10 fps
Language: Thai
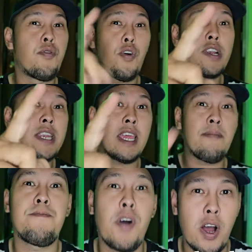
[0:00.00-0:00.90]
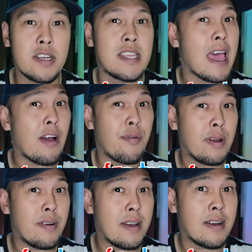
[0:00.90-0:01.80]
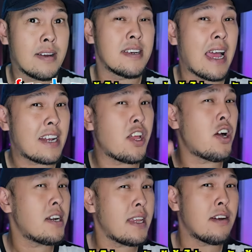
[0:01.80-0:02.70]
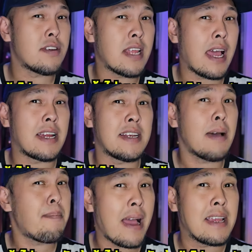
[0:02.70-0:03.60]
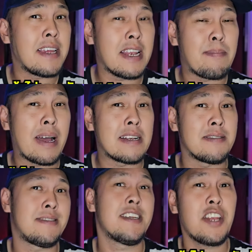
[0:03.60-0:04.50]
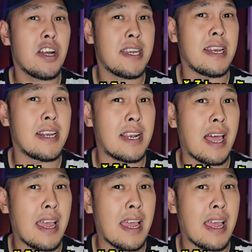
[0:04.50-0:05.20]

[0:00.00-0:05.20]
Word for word: Food Tip for Traveler นักท่องเที่ยวไทยถ้าไปเยอรมัน จะต้องกินอะไร